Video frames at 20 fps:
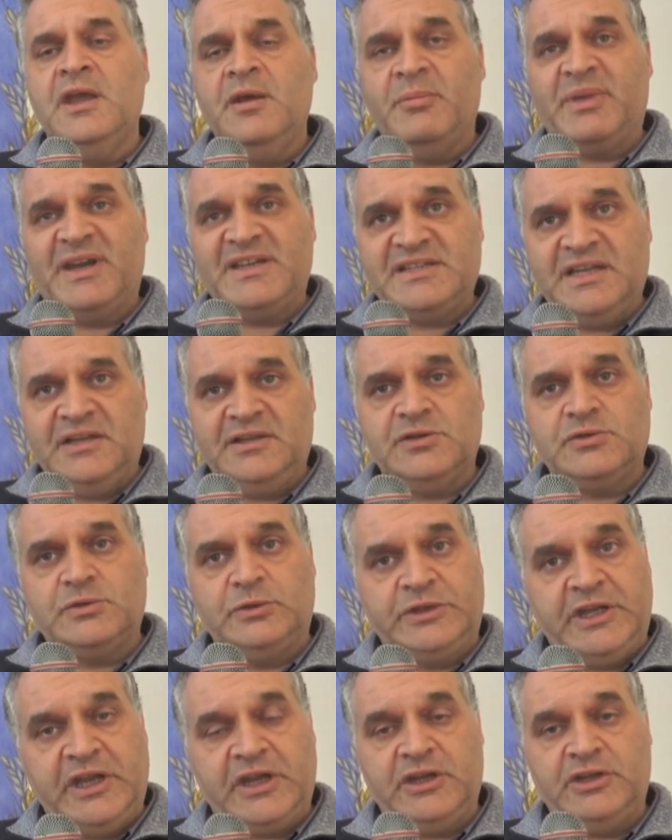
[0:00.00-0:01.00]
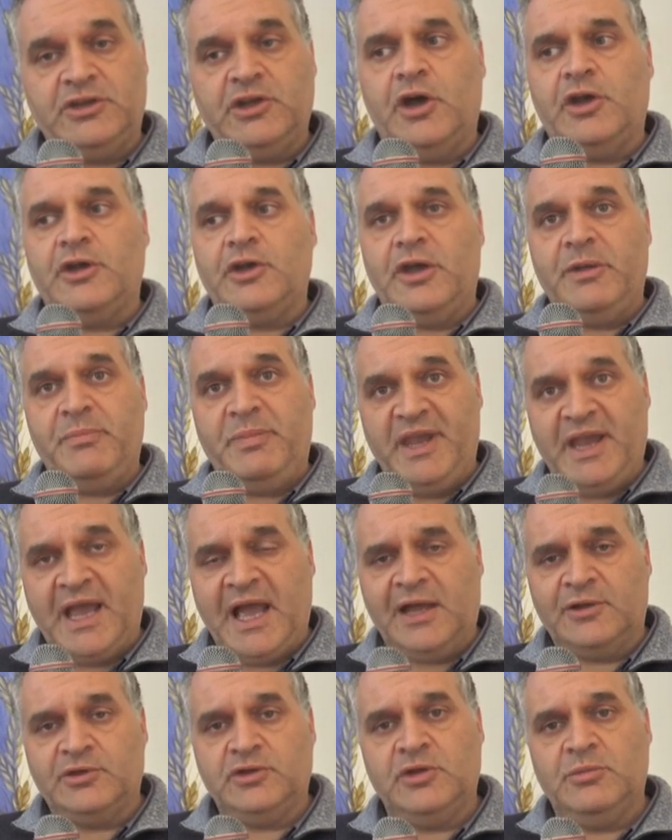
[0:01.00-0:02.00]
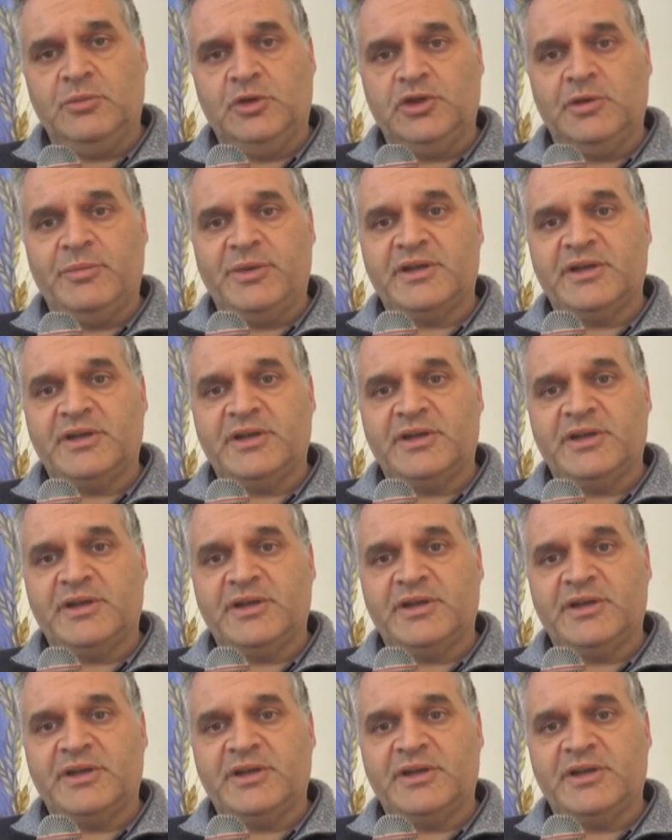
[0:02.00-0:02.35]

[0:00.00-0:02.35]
presenti sul territorio, Epicanto in modo